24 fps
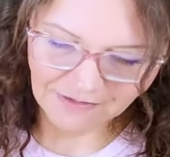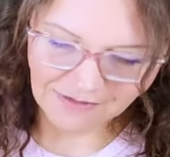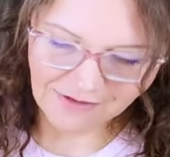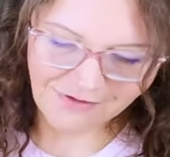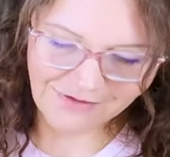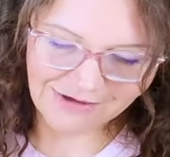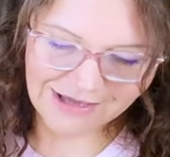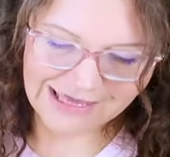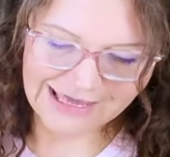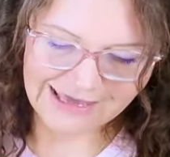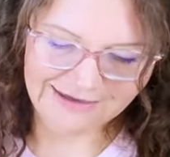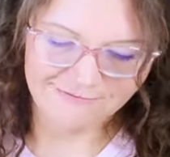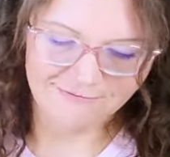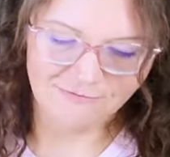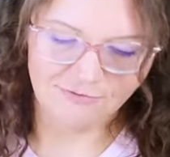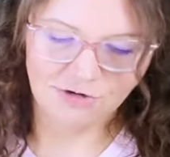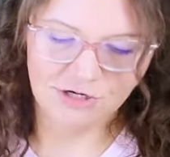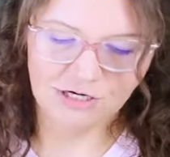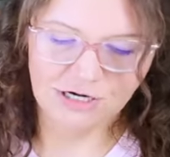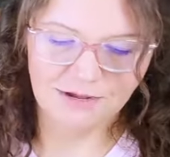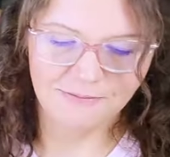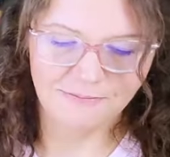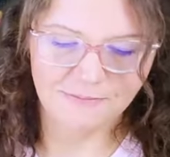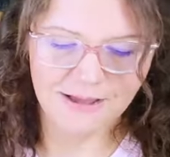Okay,
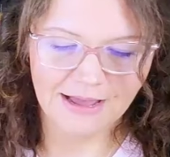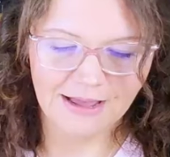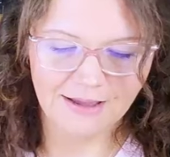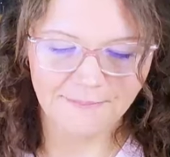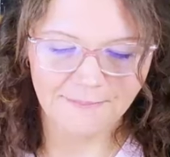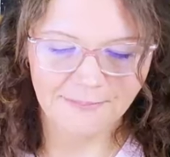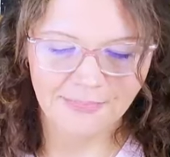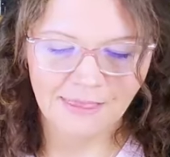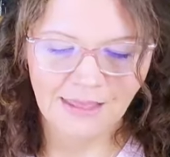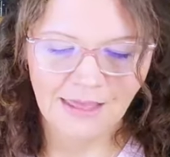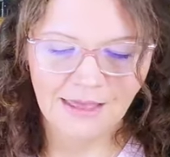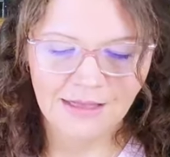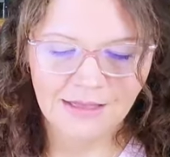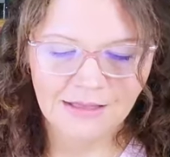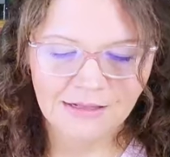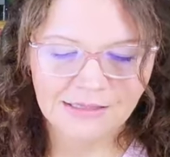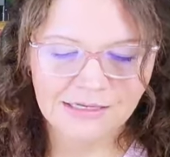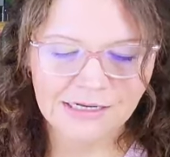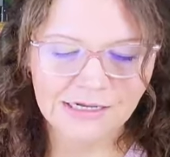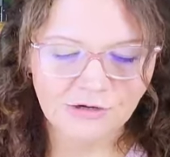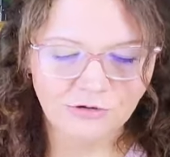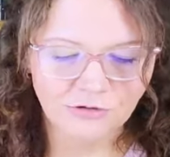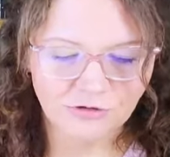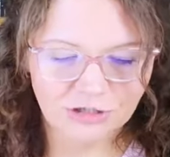wunderbar.
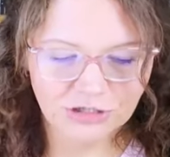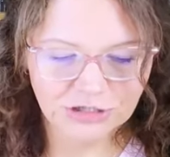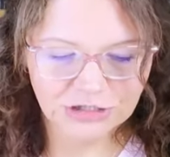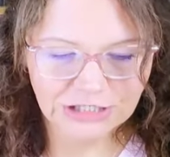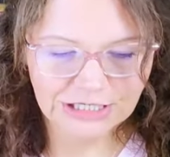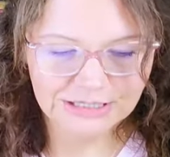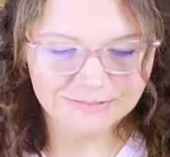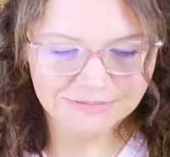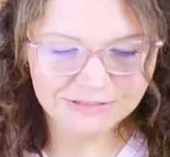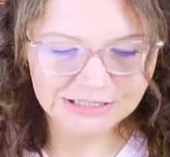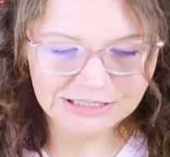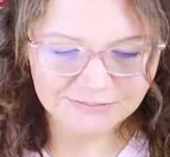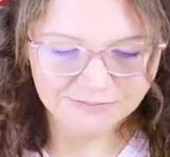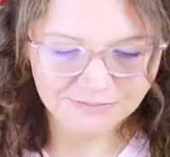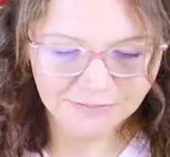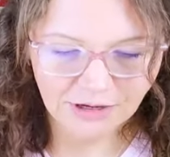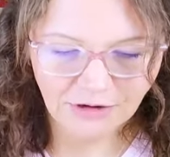Die Rührstäbchen